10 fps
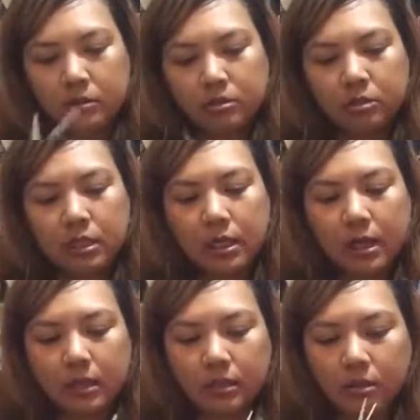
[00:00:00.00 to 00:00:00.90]
So, tingnan
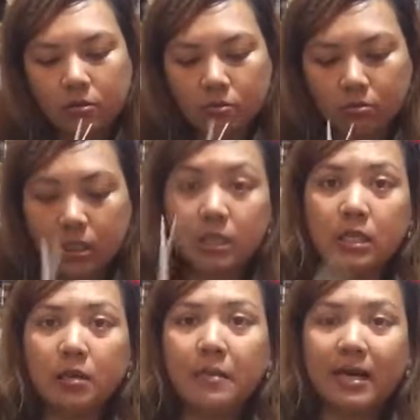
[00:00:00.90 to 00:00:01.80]
natin kung hindi
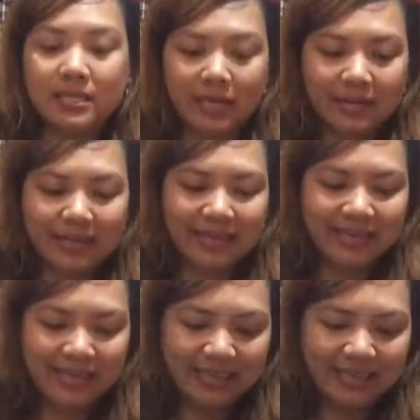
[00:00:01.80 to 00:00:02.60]
nabasa agad.